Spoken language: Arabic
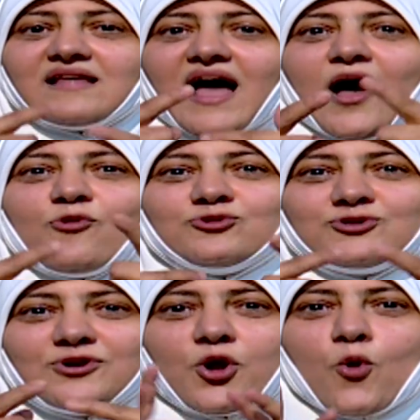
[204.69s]

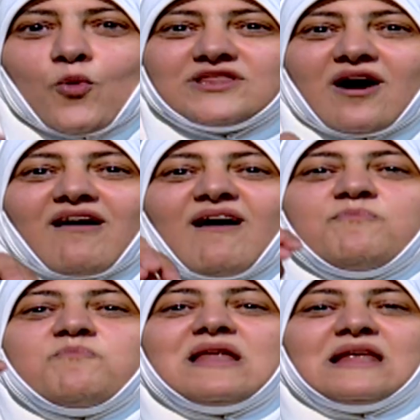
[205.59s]
تحاور
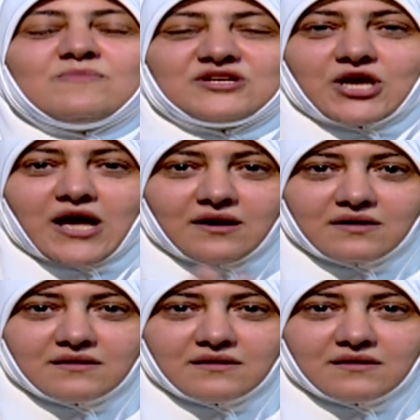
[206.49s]
وتقبل المشاعر